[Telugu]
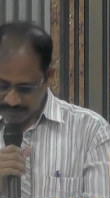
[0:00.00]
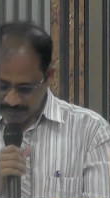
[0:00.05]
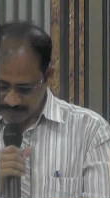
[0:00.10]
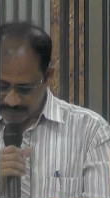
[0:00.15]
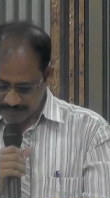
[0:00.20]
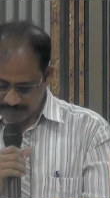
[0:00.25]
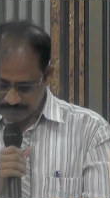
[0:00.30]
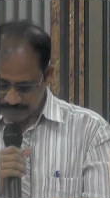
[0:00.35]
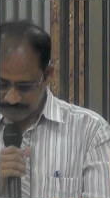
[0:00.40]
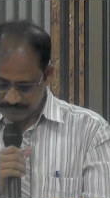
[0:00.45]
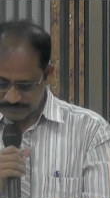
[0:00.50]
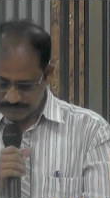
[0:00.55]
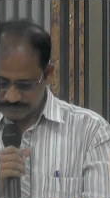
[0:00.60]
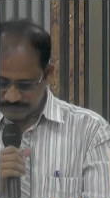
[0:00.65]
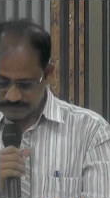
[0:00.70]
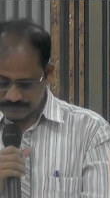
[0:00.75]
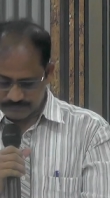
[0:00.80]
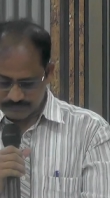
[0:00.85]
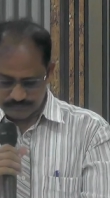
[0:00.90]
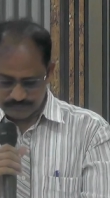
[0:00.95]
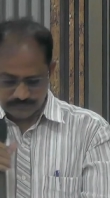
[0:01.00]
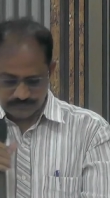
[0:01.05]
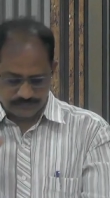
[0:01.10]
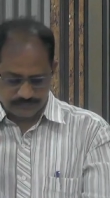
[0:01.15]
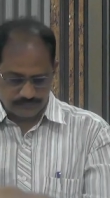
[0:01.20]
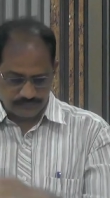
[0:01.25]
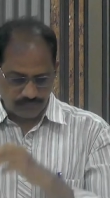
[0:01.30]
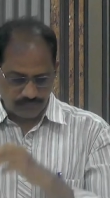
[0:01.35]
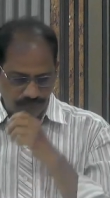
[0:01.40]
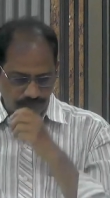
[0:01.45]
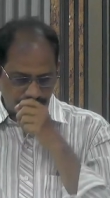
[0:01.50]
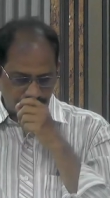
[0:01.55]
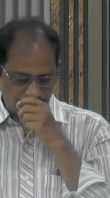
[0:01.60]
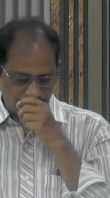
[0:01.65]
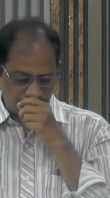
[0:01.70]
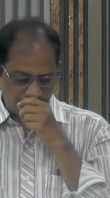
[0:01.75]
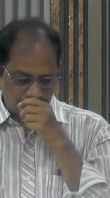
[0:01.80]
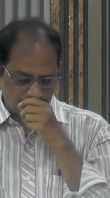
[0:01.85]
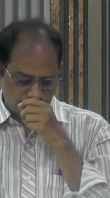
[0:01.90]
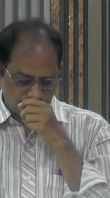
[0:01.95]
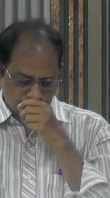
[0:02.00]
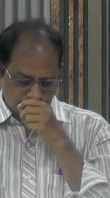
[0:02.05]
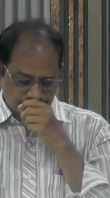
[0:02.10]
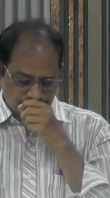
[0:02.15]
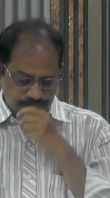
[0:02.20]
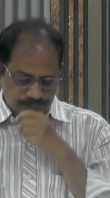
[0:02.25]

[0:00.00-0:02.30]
నా ఊపిరి నా భార్యకు అసహ్యము